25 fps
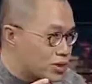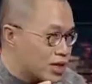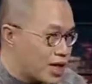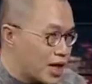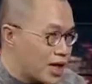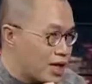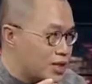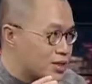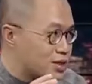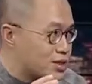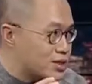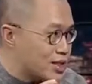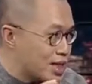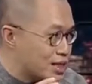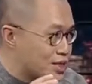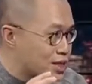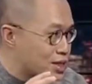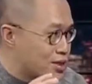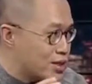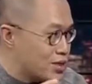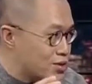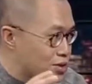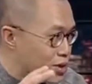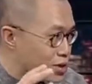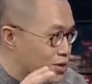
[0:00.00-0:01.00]
开始，大
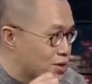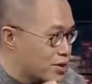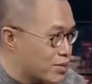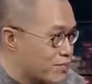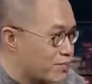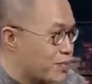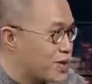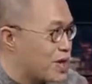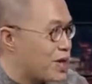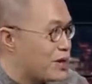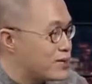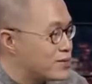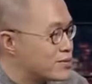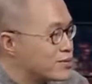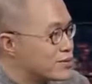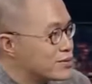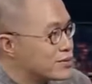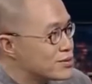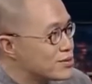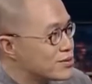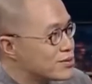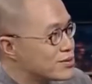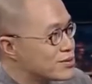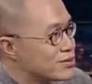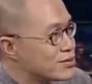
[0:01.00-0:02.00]
家要到一个我愿意当
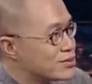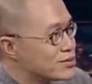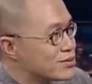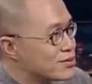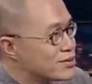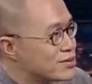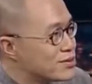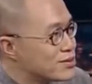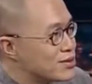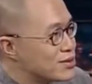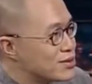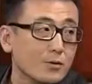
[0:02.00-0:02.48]
美国人呢。